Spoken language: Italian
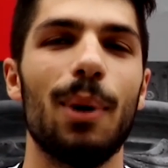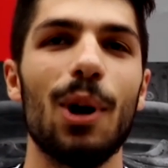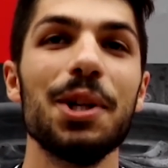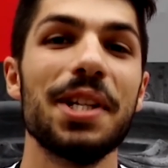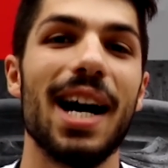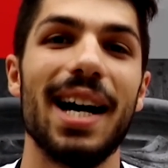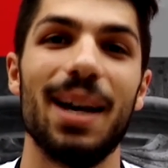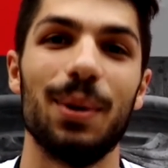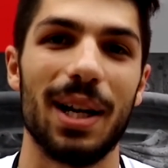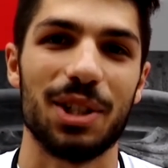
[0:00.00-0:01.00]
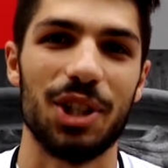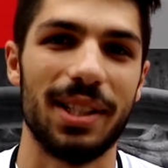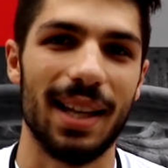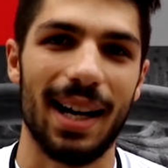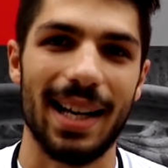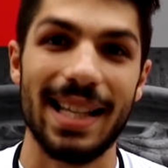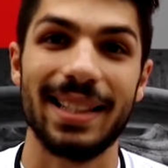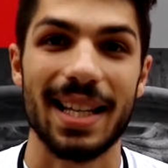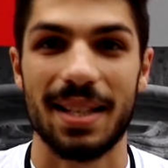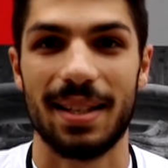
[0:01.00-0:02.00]
Bologna è una città
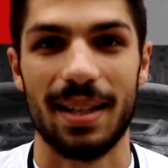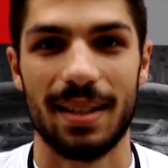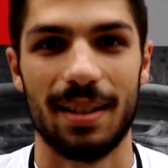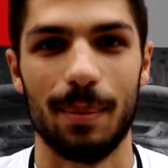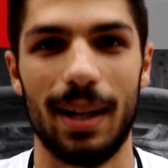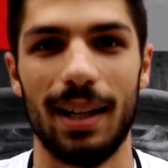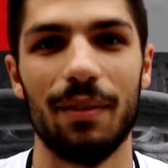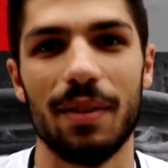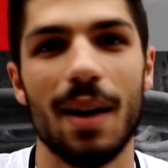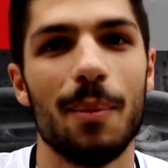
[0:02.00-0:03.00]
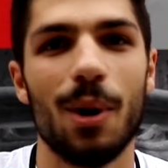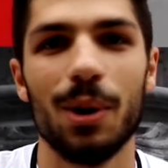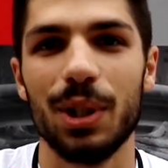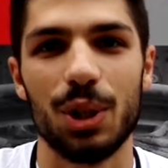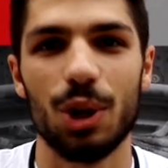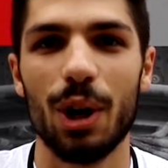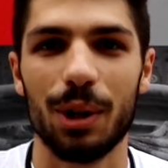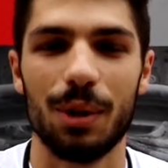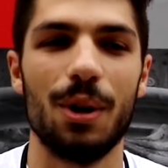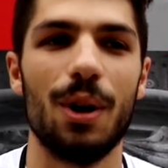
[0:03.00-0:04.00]
intensissima, la viviamo ogni
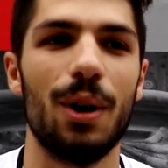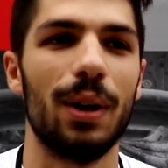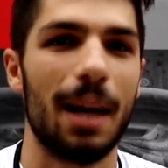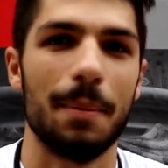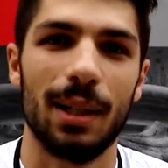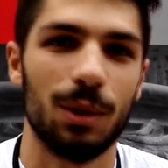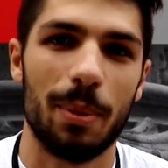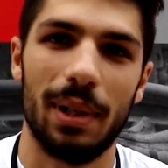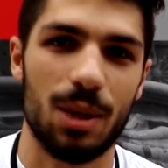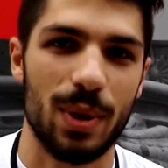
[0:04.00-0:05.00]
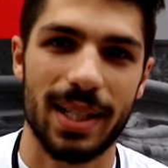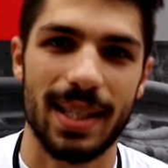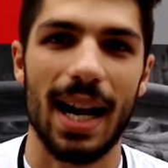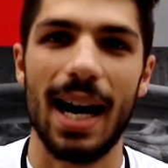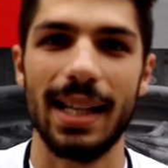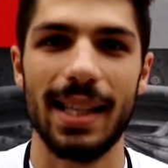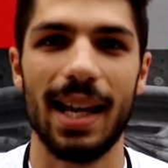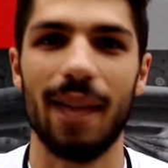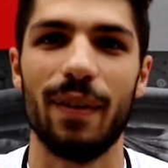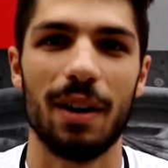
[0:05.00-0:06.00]
giorno camminando per le sue
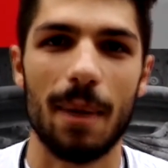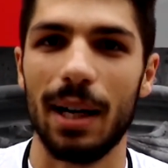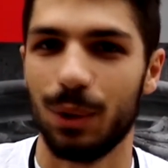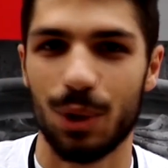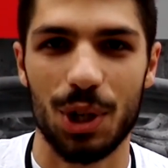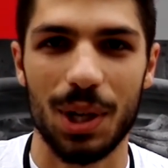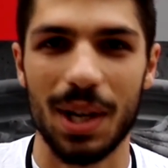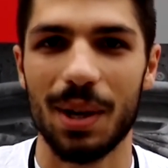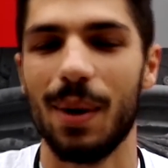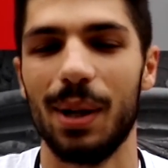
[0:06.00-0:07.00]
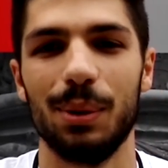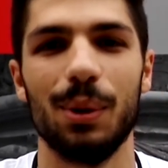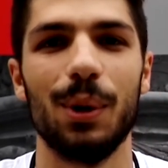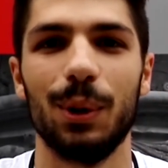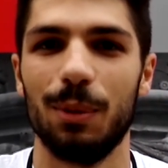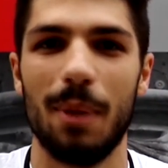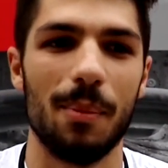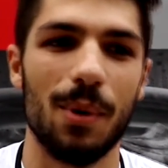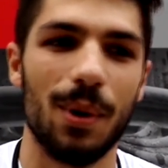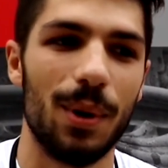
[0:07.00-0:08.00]
strade, fermandoci quando
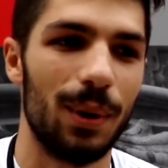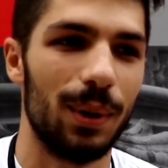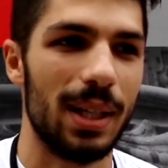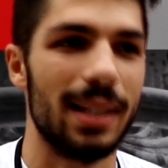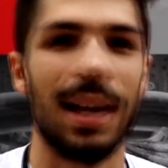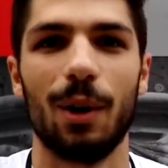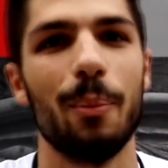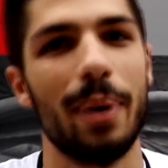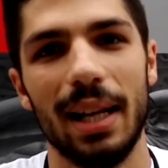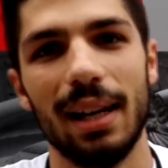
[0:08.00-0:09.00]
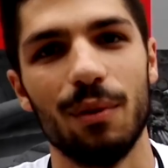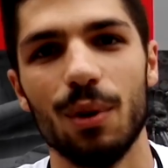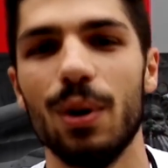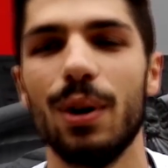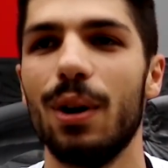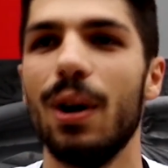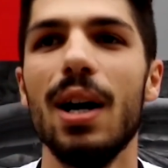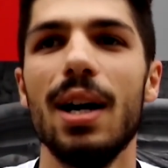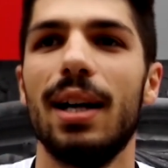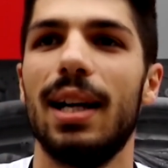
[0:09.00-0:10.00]
dobbiamo interrompere il lavoro,
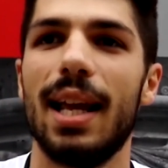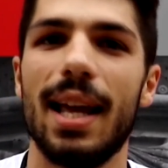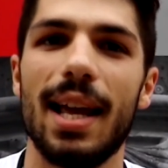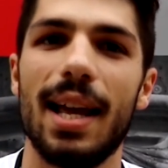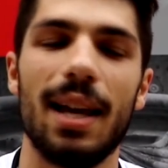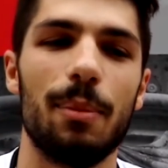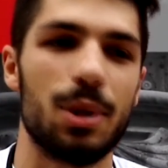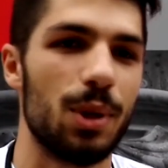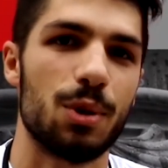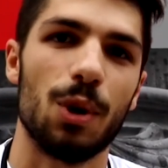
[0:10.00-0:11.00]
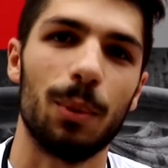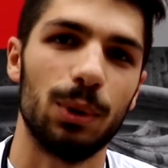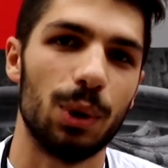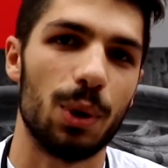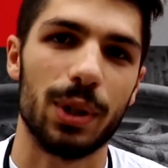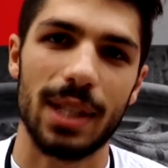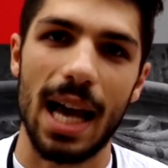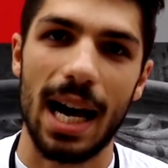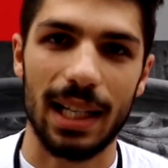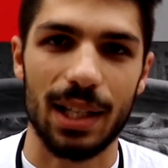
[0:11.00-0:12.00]
le persone sono molto
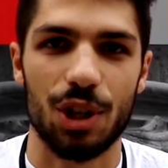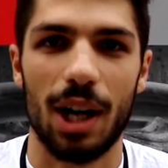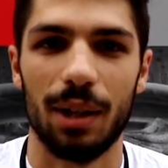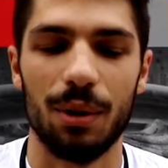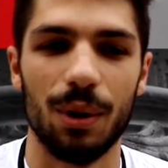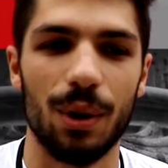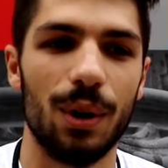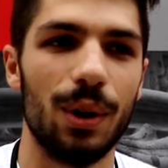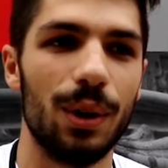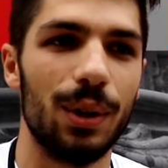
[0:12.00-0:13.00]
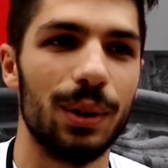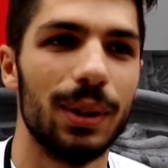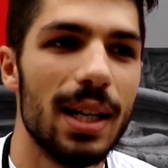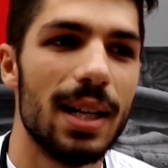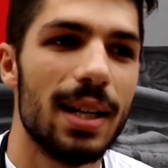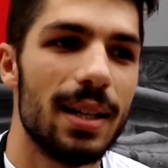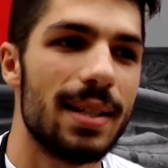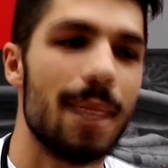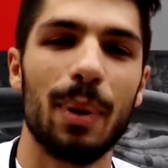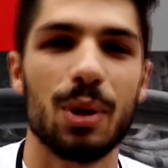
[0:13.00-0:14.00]
cordiali, ci hanno
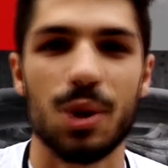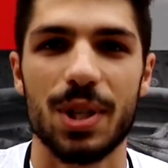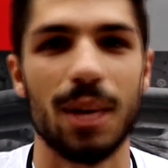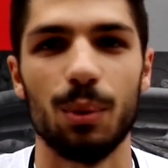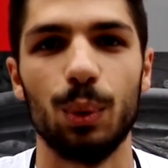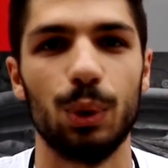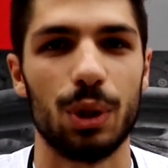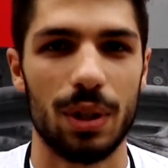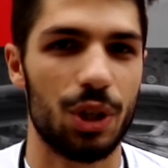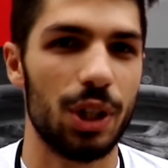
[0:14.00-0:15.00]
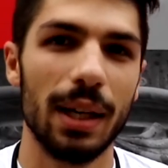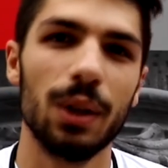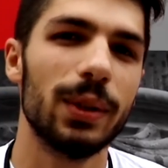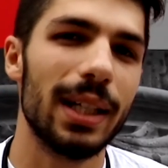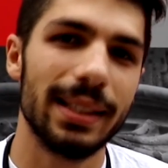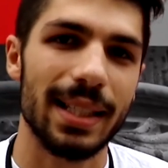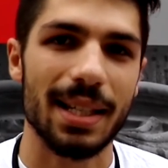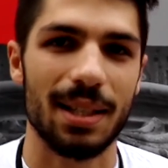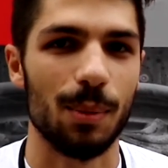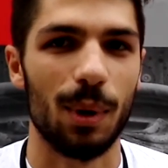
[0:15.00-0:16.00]
sempre sostenuto, ci tengono
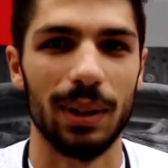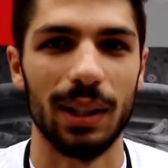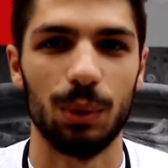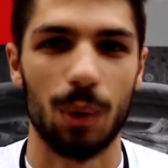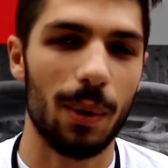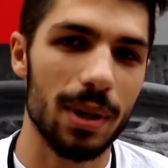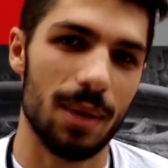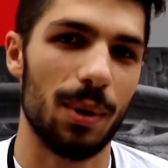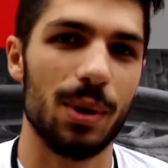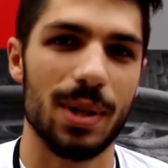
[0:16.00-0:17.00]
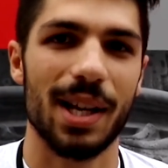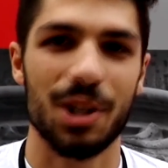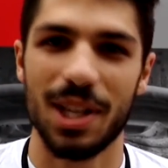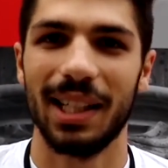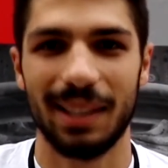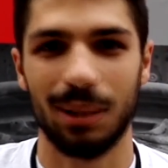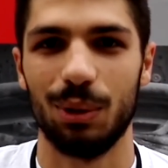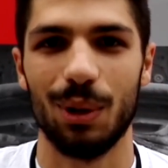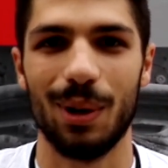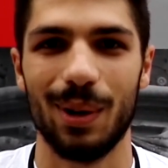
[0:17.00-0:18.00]
tantissimo al Nettuno e questa è una cosa che ci dà
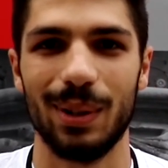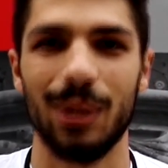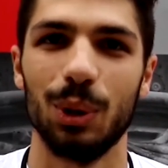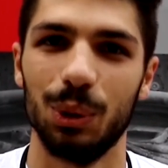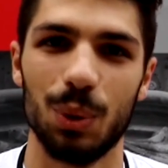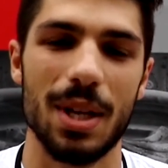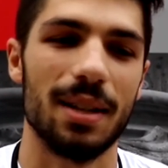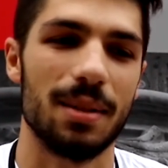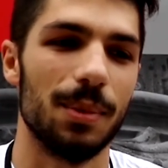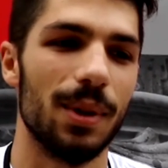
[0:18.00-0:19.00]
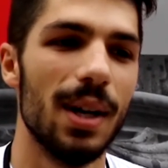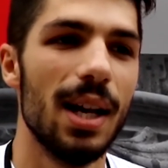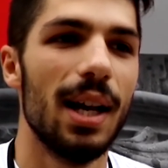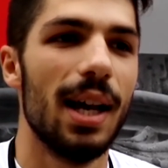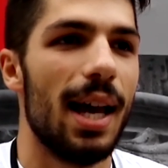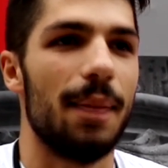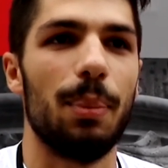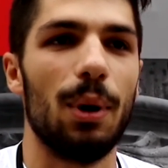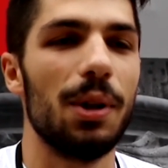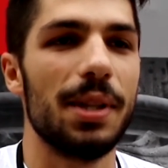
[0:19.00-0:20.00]
tanto, tanto entusiasmo.
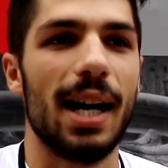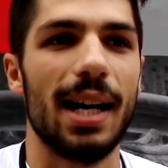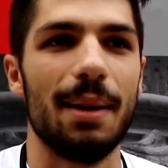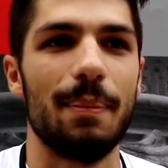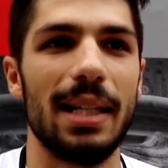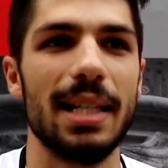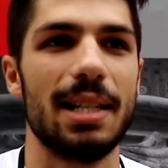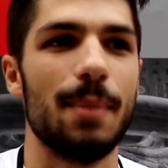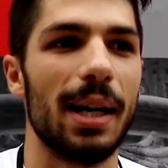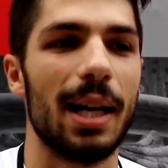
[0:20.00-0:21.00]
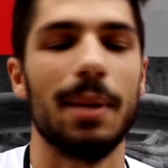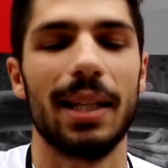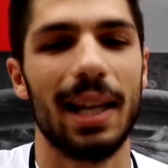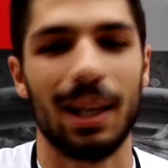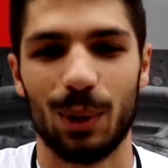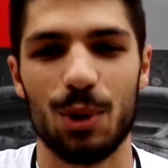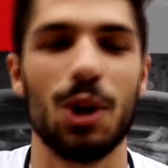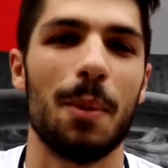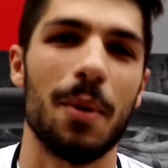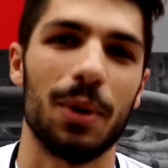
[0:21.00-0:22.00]
Bologna è bellissima anche perché l'altro
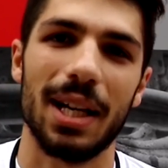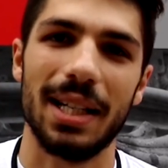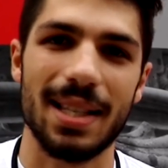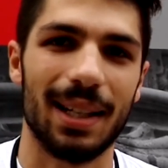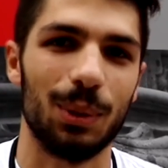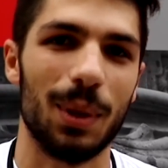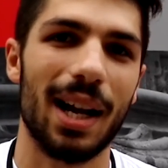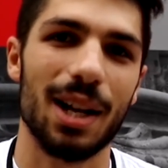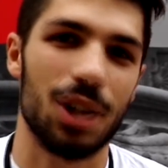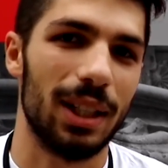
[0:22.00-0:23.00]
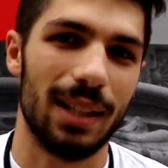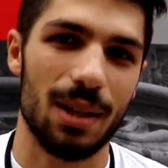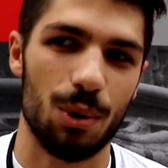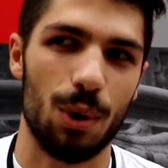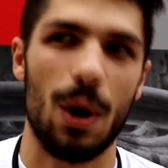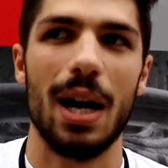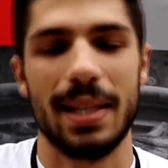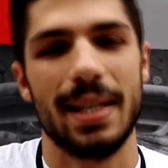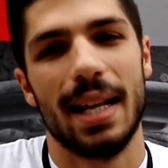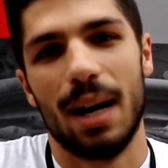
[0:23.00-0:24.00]
giorno abbiamo organizzato una caccia al tesoro,
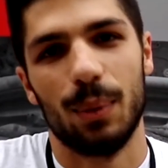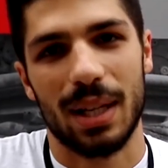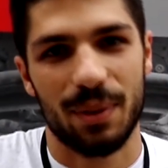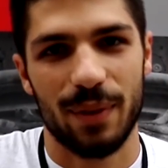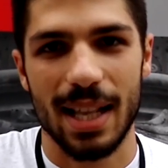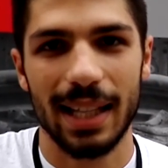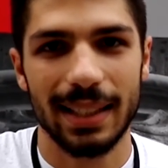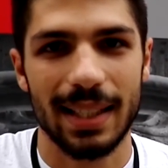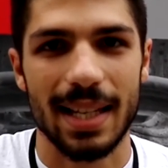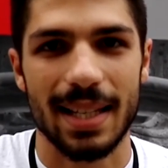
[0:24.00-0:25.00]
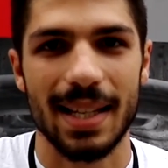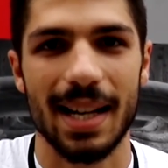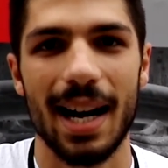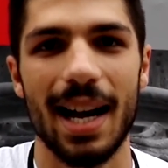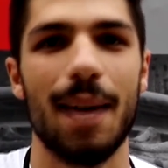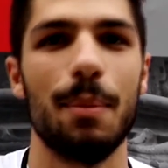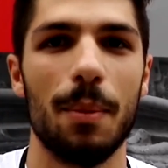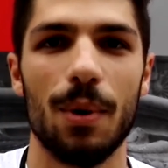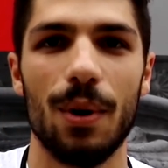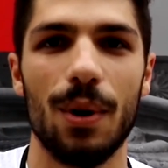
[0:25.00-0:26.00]
anzi era una sfida artistica e
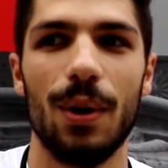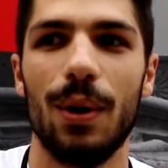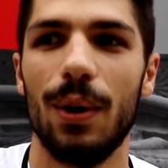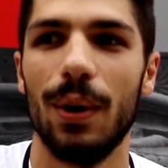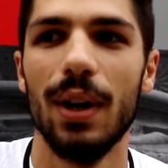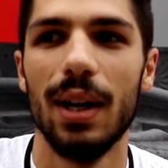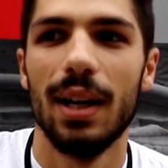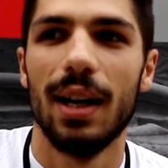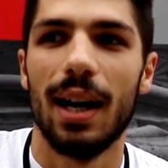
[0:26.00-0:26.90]
abbiamo